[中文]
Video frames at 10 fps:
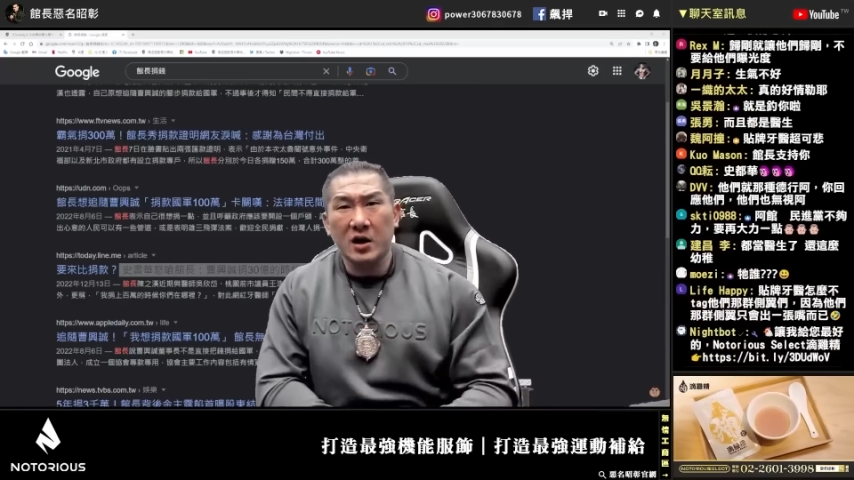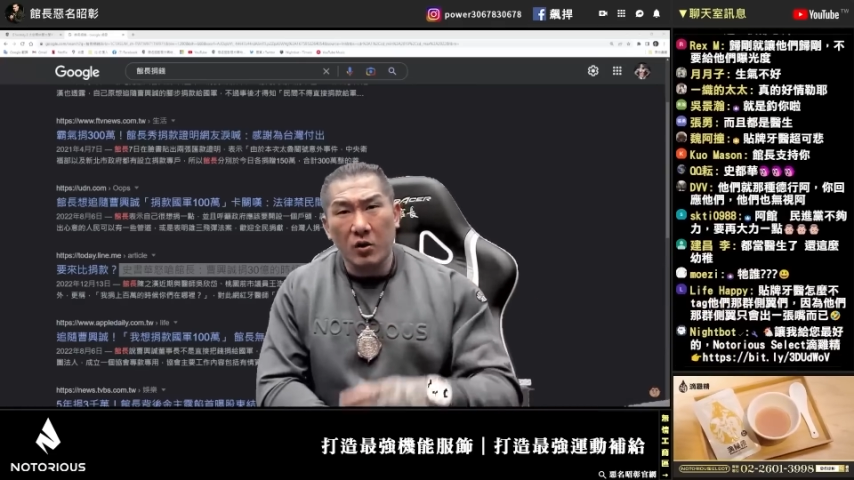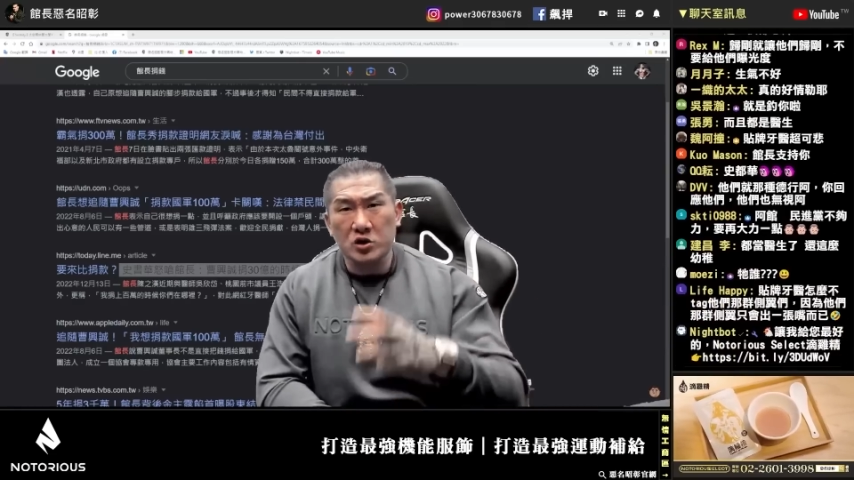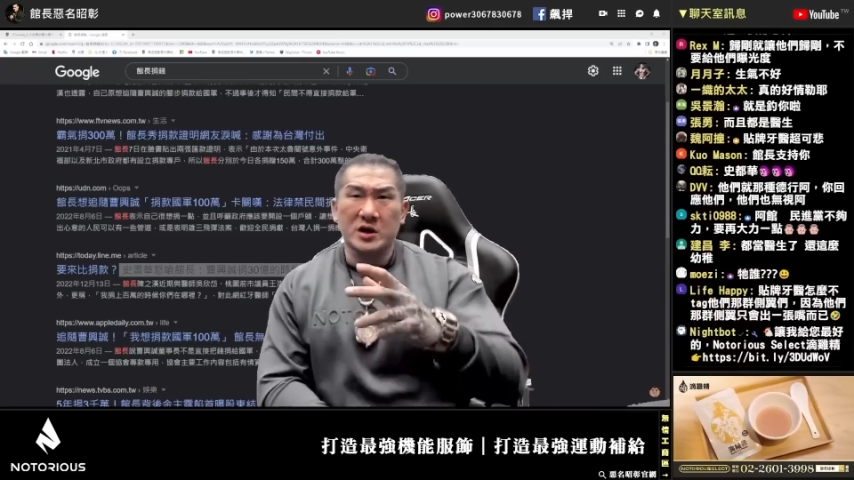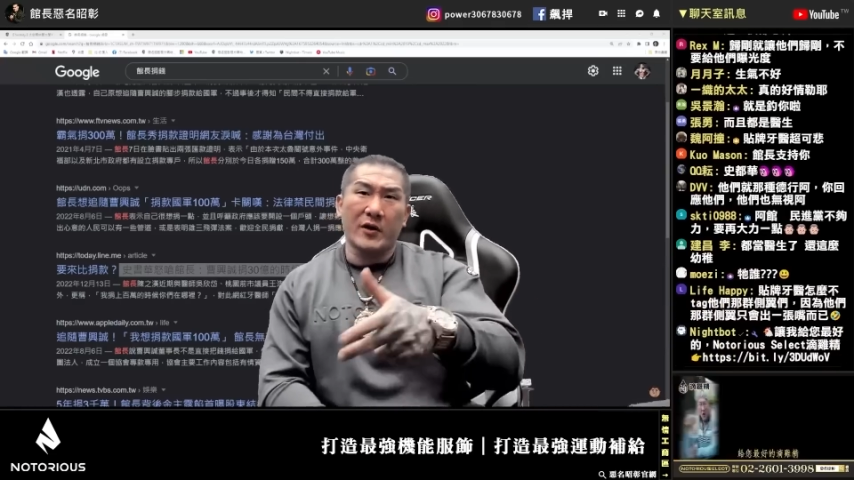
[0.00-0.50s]
哦，
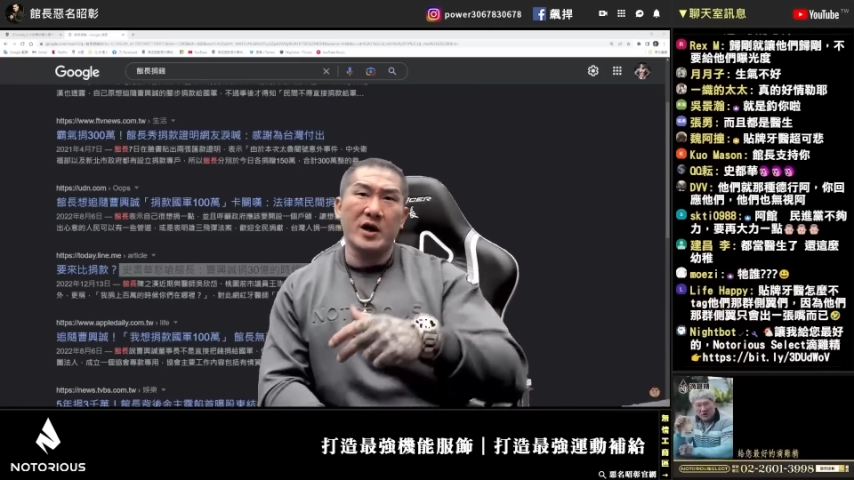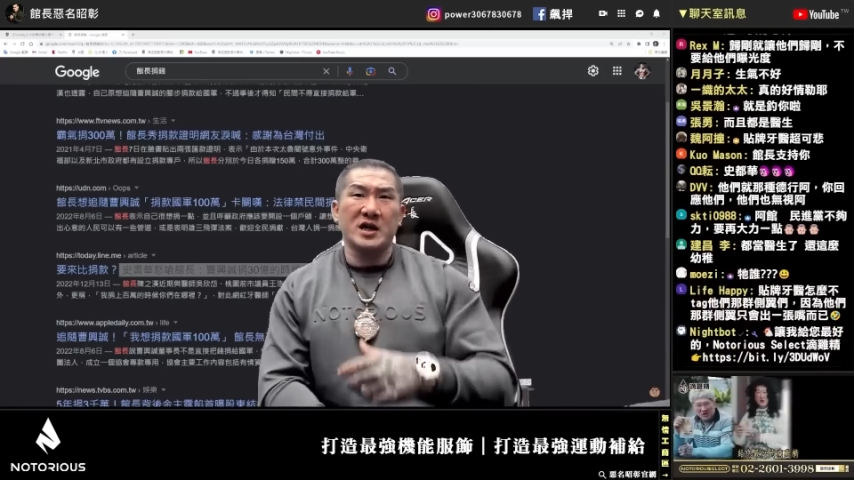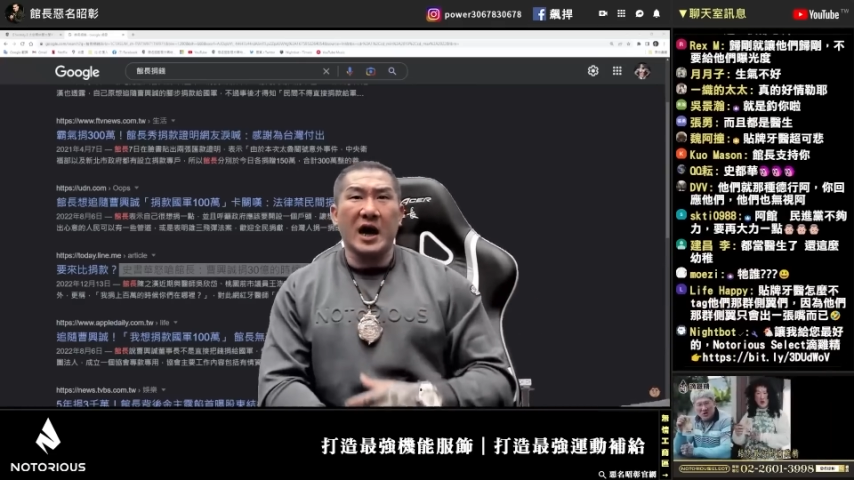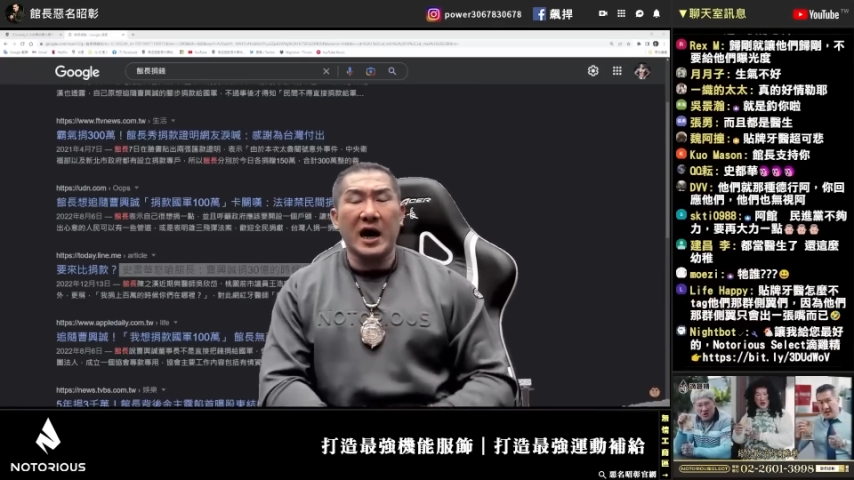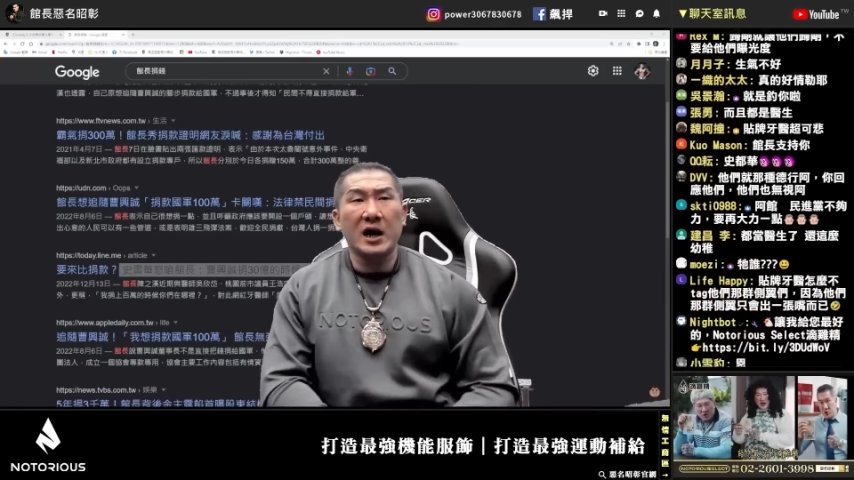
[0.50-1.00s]
我就讨厌
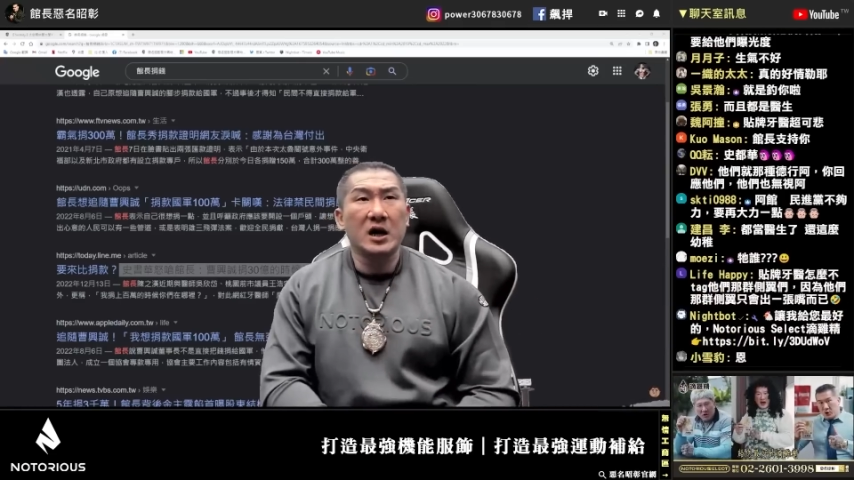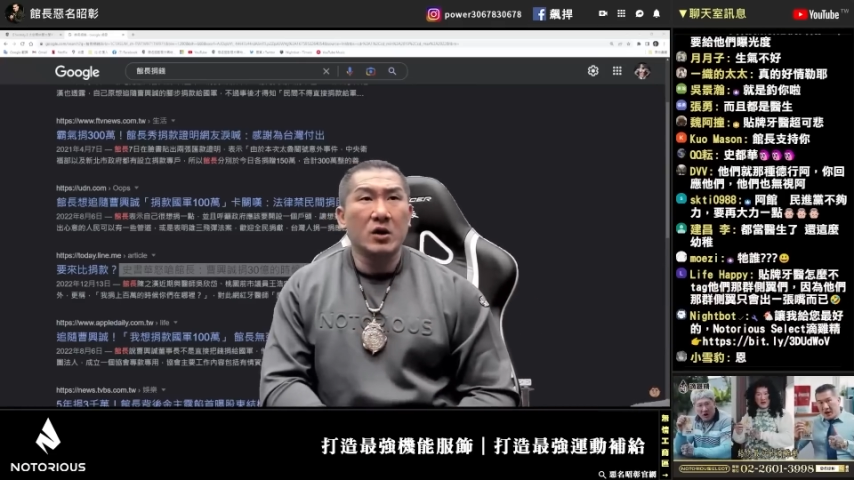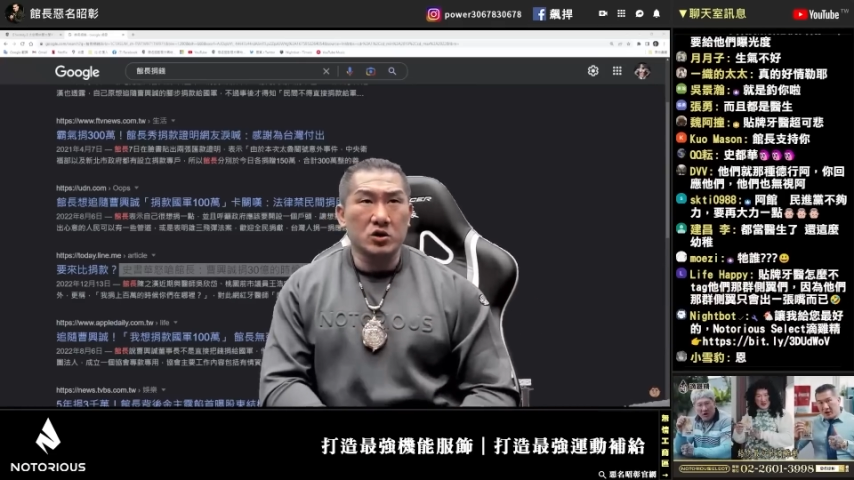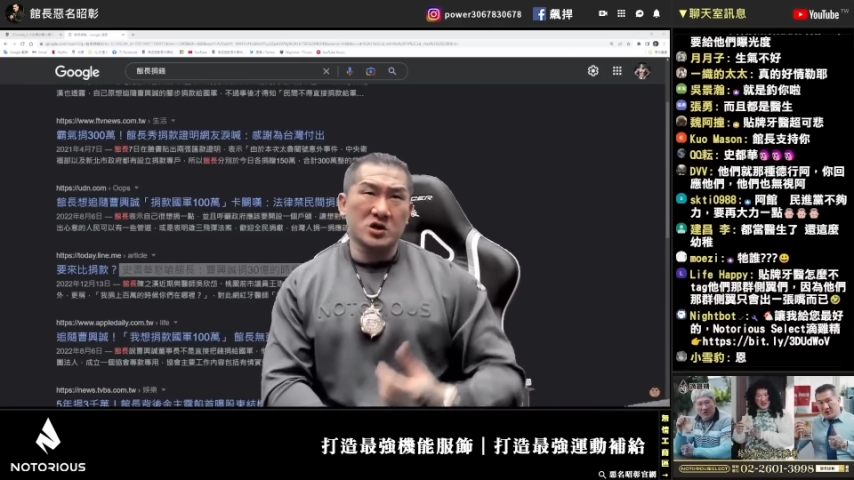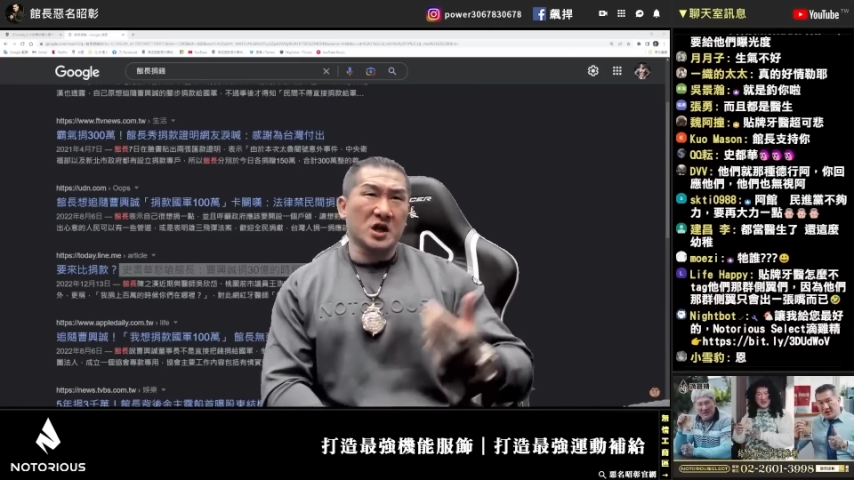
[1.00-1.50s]
他，
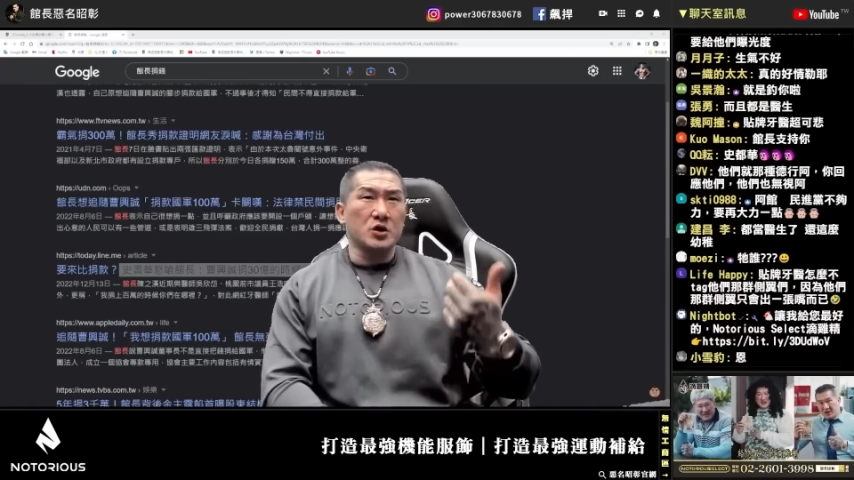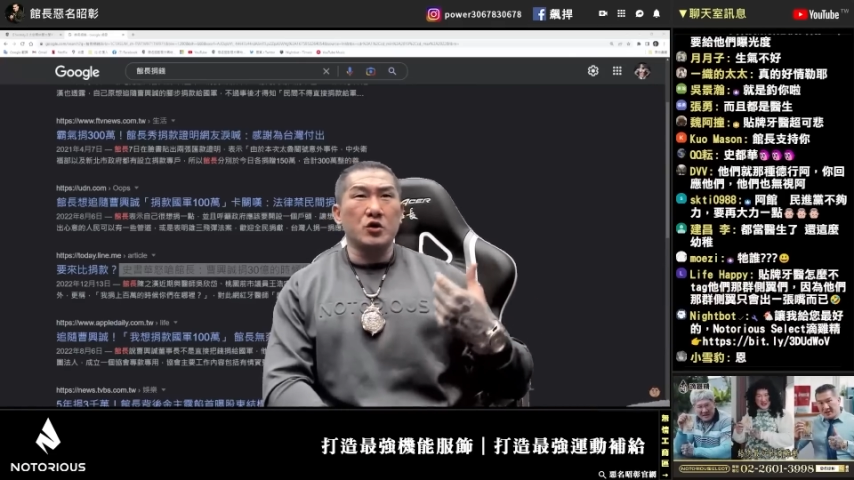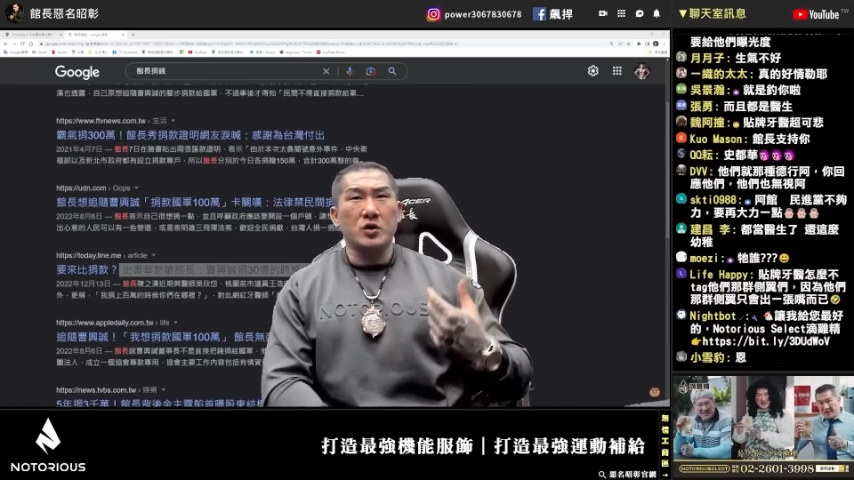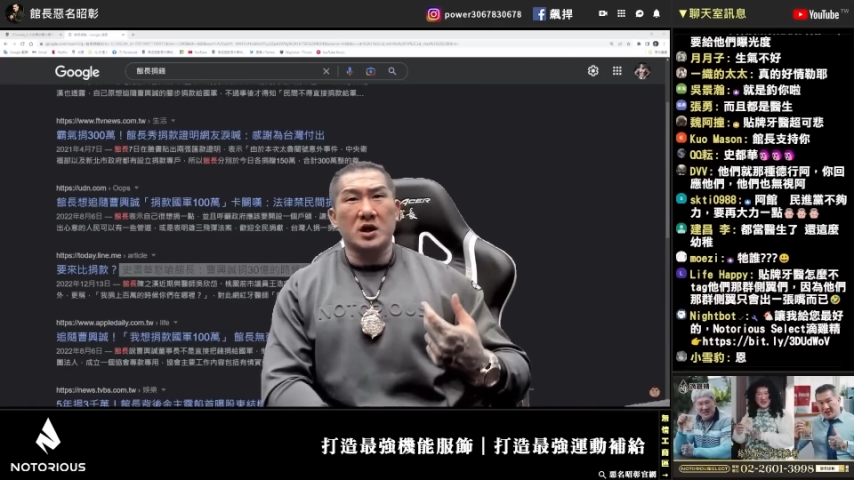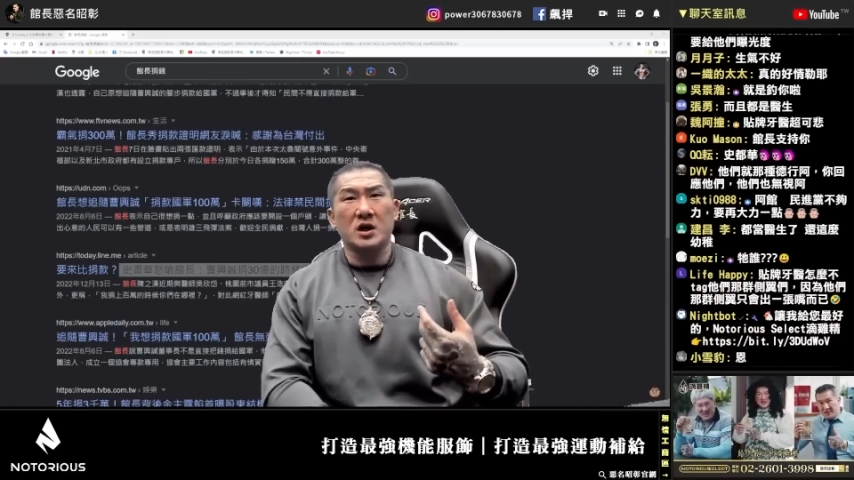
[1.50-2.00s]
我就深
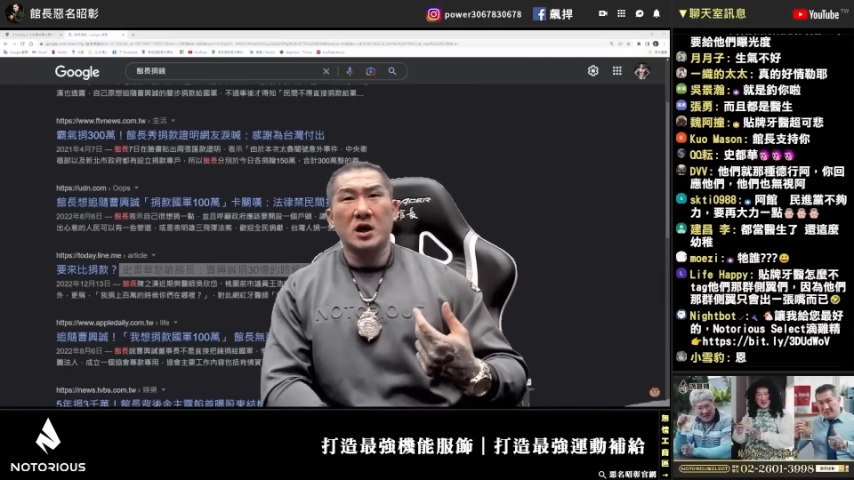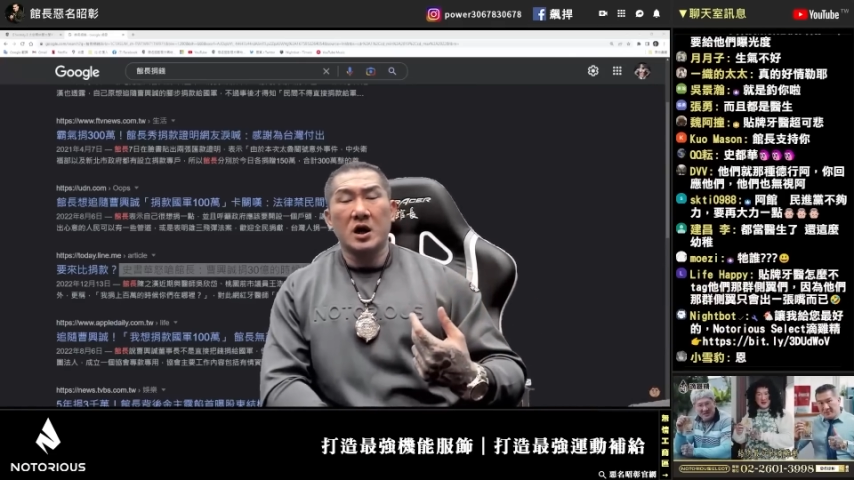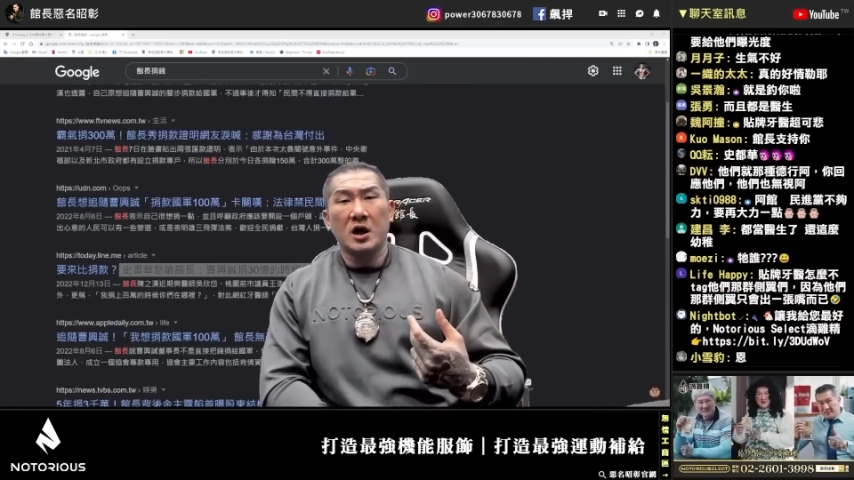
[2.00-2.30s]
绿的。